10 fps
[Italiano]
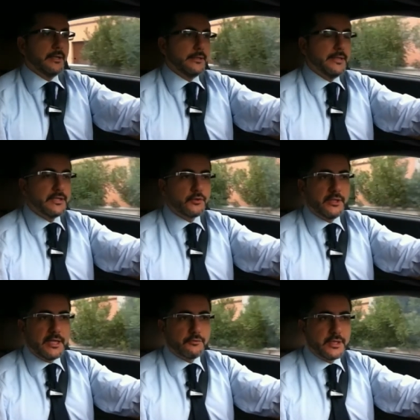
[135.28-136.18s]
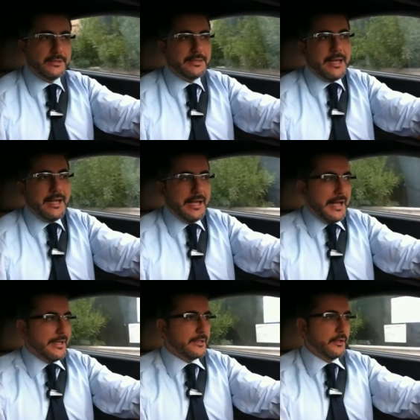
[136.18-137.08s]
Nesso di causalità,
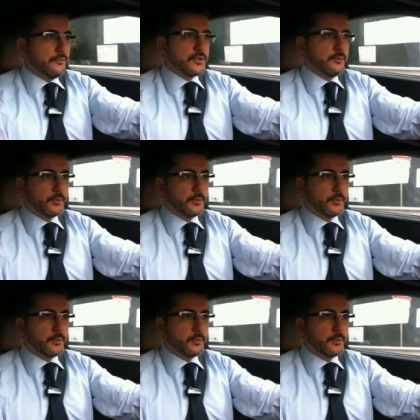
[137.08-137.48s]
anche questo